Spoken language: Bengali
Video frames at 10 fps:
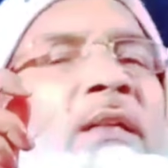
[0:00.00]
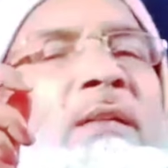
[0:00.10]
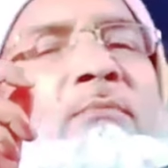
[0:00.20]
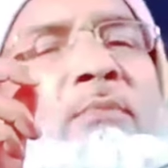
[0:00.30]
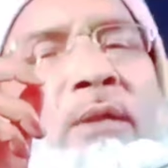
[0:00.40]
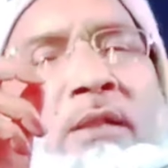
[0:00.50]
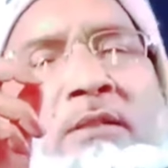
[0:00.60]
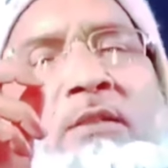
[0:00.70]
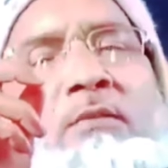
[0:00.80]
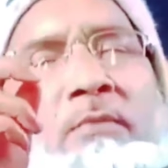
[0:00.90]
থেকে
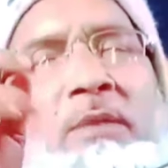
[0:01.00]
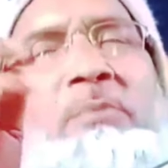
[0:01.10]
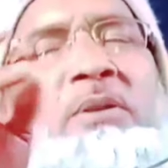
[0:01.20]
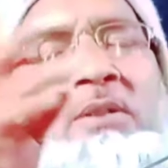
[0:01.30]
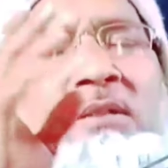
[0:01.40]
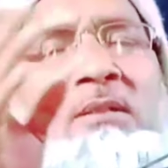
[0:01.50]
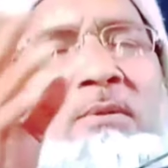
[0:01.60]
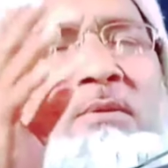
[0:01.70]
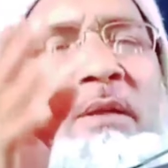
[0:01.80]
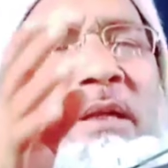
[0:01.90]
অ্যাম্বুলেন্সে তোমাকে পাঠিয়ে
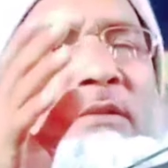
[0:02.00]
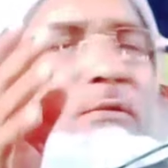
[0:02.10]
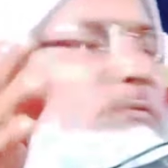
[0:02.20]
দিবে ওরাই